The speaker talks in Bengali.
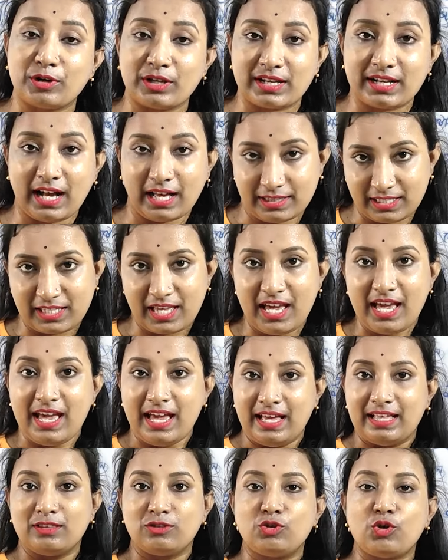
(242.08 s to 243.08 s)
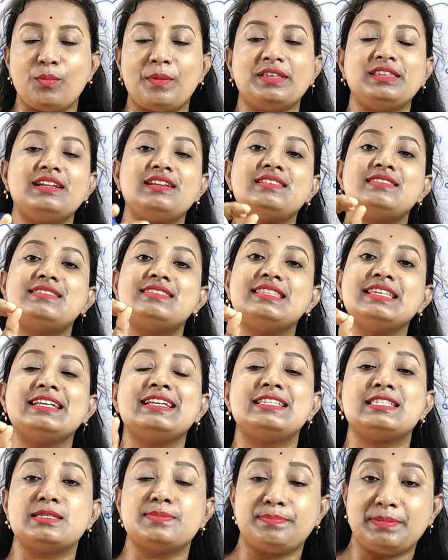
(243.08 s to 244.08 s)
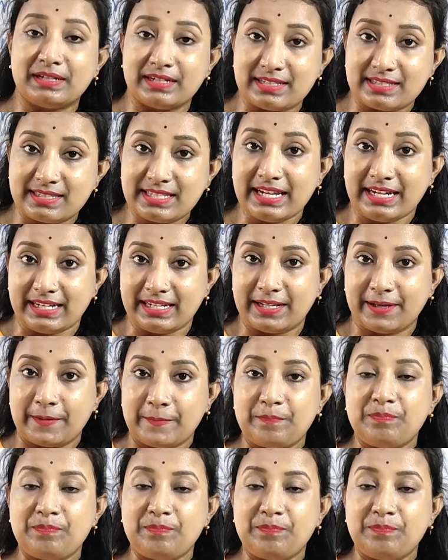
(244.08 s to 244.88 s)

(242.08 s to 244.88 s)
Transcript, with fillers: পরীক্ষা দিক তোমাদের সিক্স পারসেন্ট